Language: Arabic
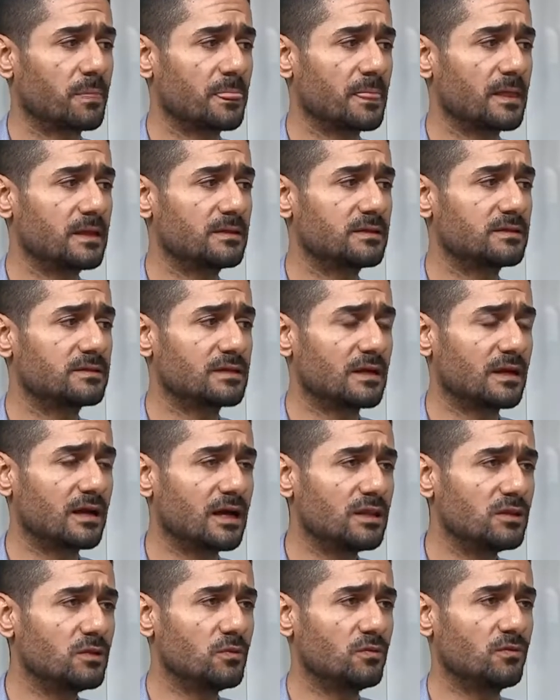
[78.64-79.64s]

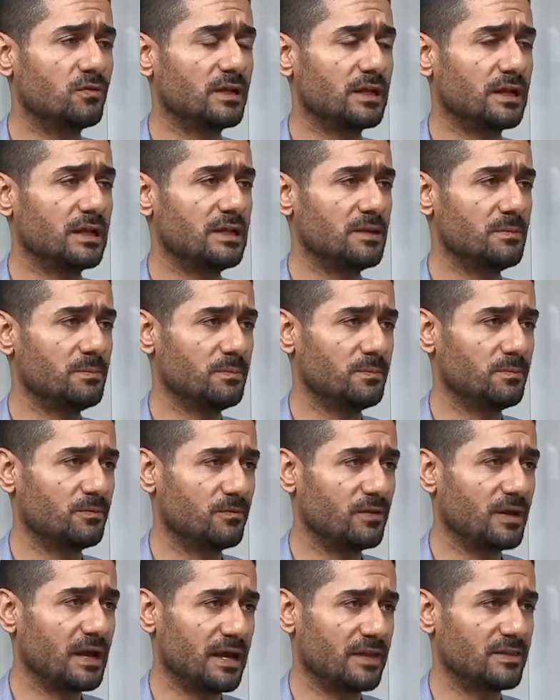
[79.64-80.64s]
التقدم في العلم في
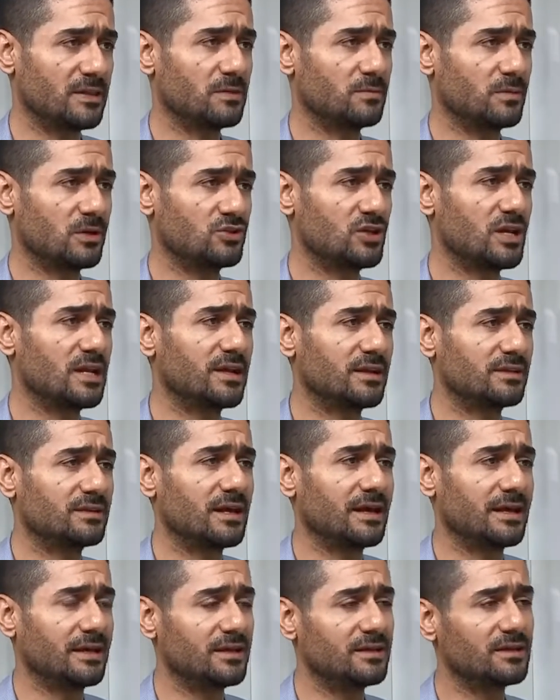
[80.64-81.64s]
هذا المجال
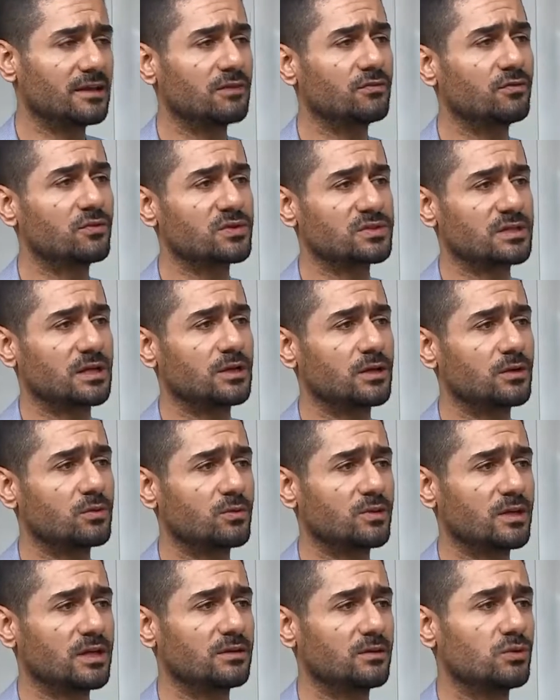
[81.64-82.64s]
اتاح لنا الفرصه لانه
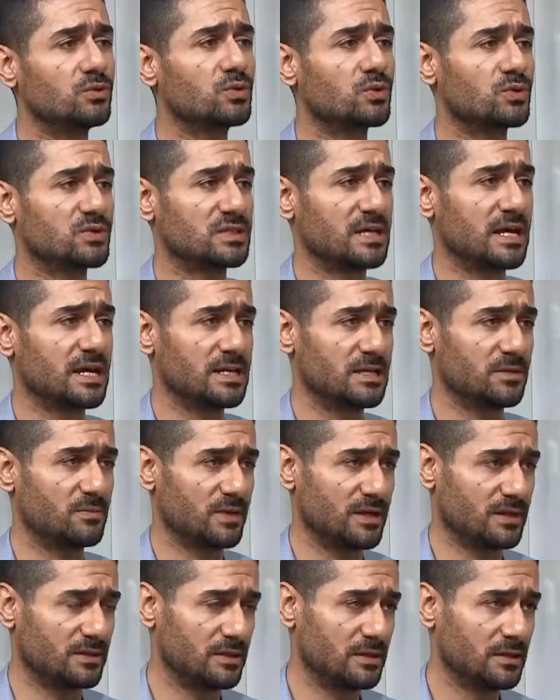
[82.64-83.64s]
نحن ندرس هاي
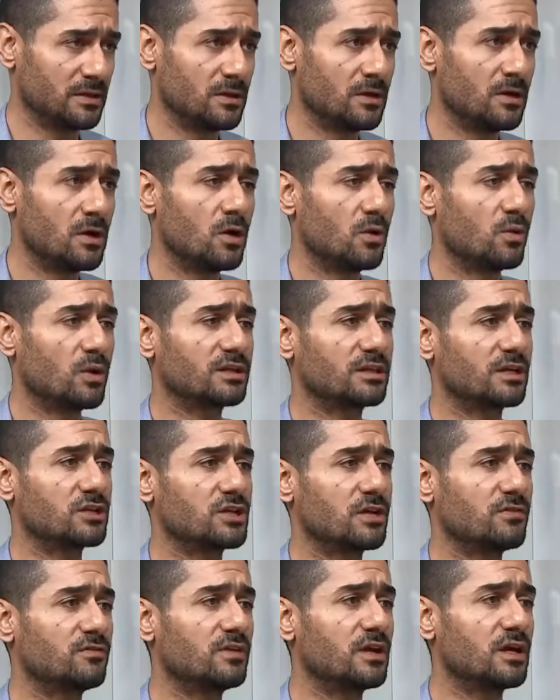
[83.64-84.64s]
الماده
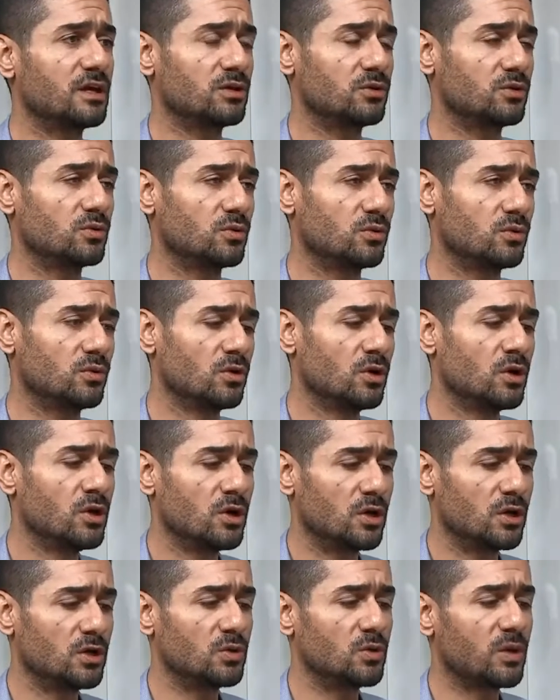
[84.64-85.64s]
واكتشفنا انه
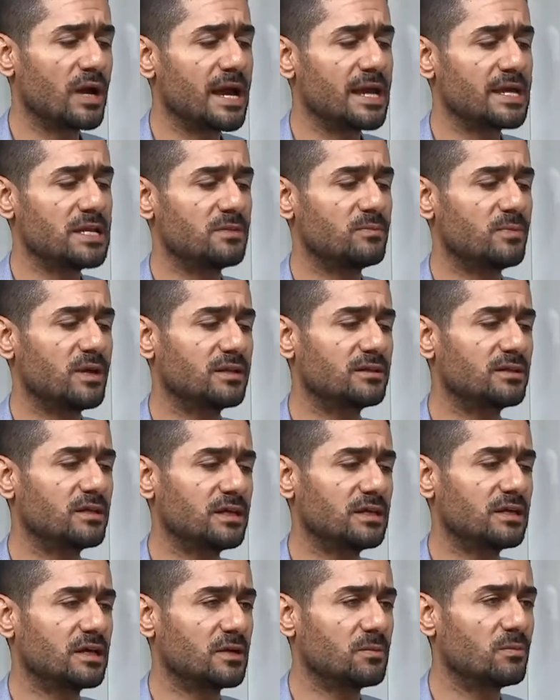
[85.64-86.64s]
انه هاي الماده
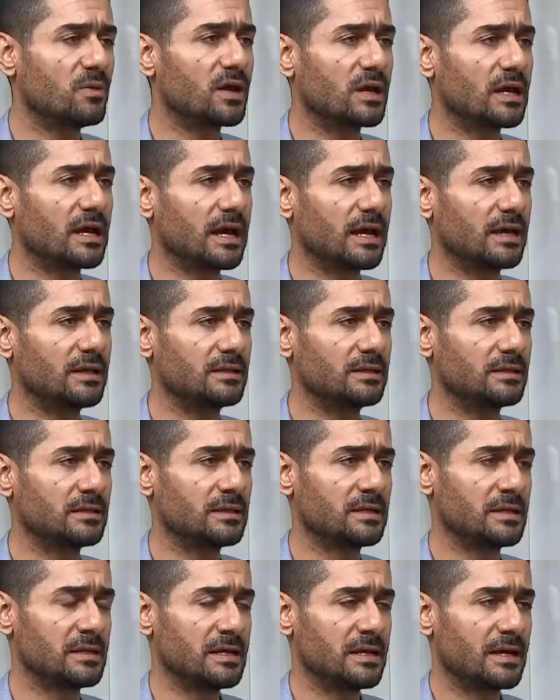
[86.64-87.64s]
هي عباره عن
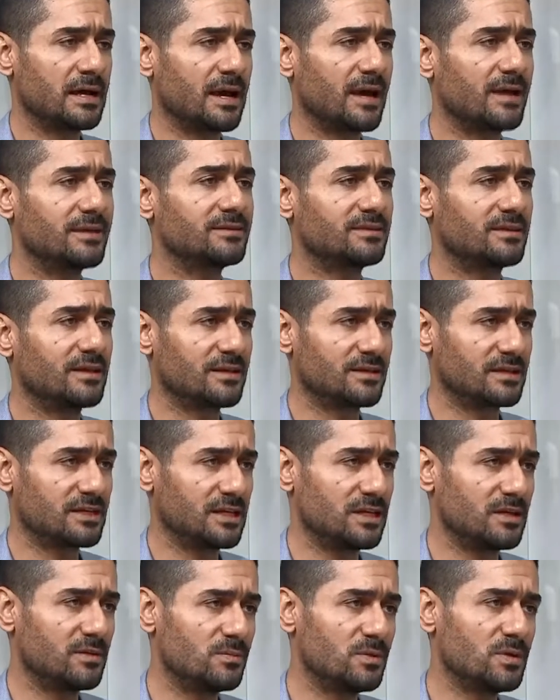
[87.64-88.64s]
عن
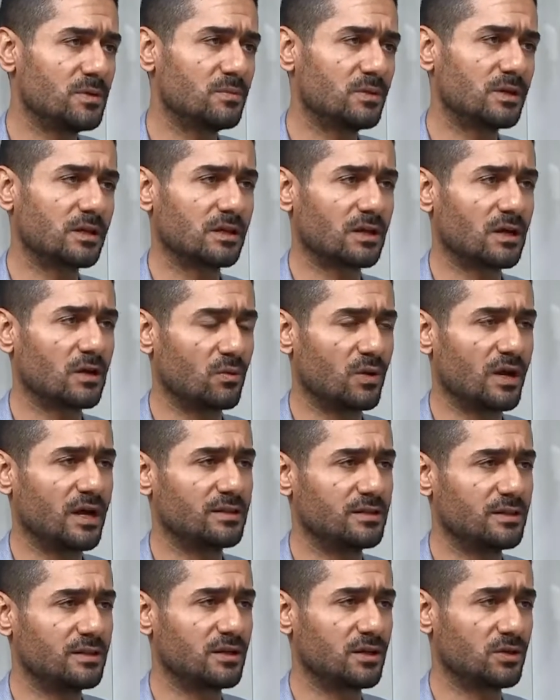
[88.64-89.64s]
تركيبه من القواعد
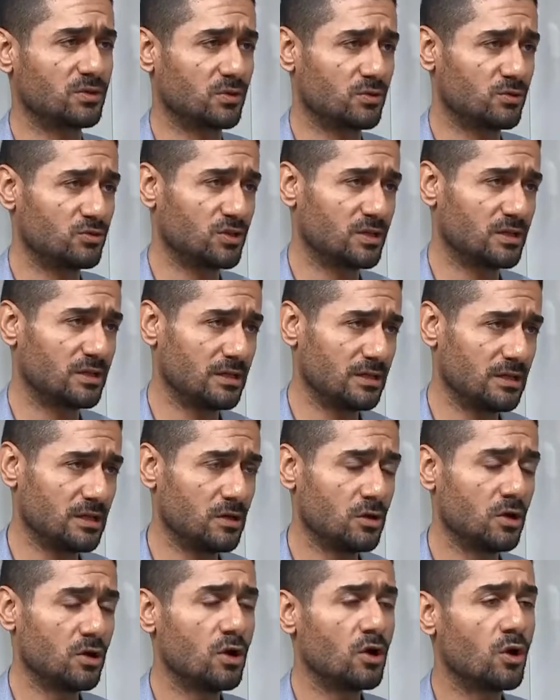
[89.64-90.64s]
النيتروجينيه
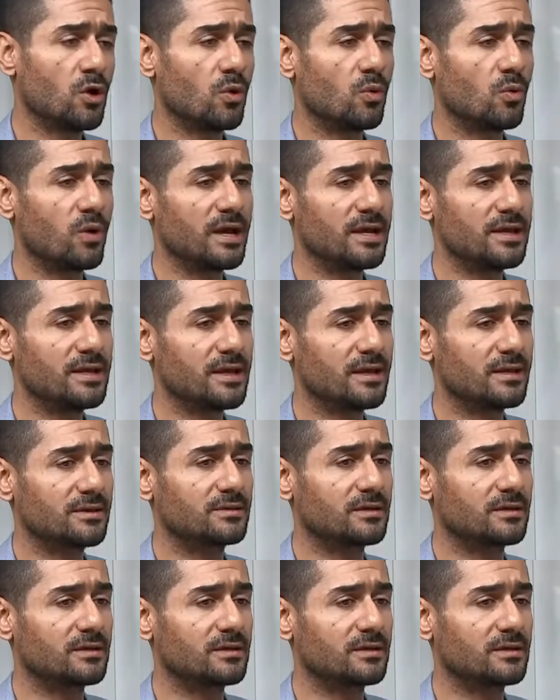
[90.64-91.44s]
وهي